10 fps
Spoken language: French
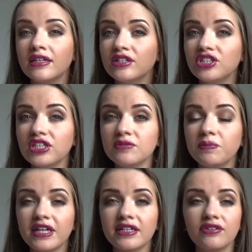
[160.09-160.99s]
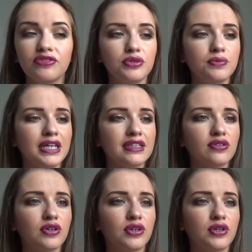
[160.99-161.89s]
j'espère qu'ils vont le
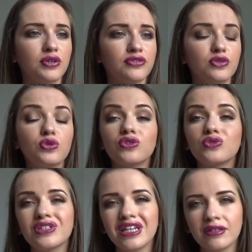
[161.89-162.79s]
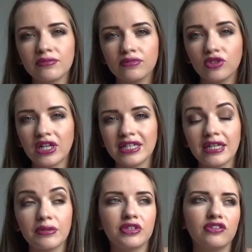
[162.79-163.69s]
mettre, ou en tout cas dans la
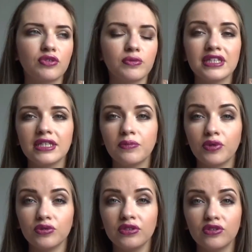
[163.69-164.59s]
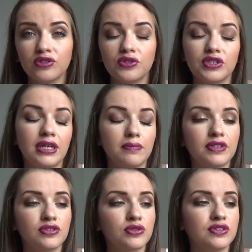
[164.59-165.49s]
gamme, qu'ils vont mettre des produits de cette gamme
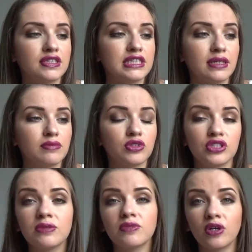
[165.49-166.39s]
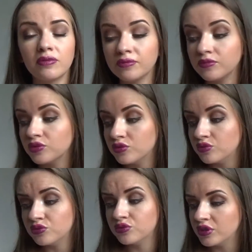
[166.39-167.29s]
parce que c'est une gamme que j'aime quand même
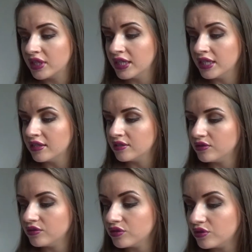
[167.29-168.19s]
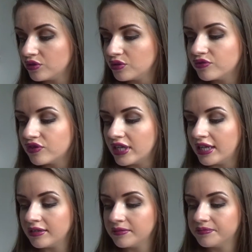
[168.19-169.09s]
beaucoup. Donc
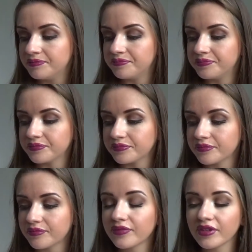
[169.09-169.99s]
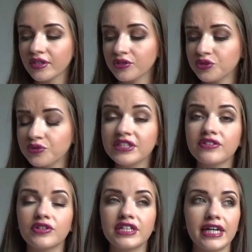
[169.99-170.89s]
voilà. Ensuite,
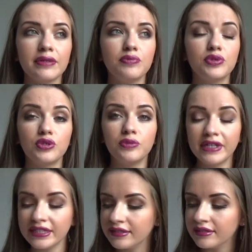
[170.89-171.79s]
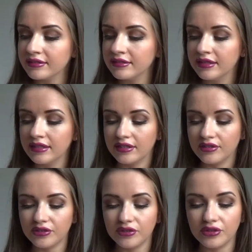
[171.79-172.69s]
en crème pour le matin,
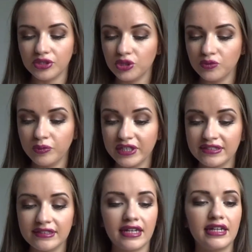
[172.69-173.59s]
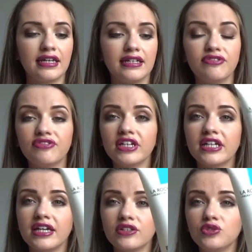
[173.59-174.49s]
euh, je suis passée à la Effaclar Clar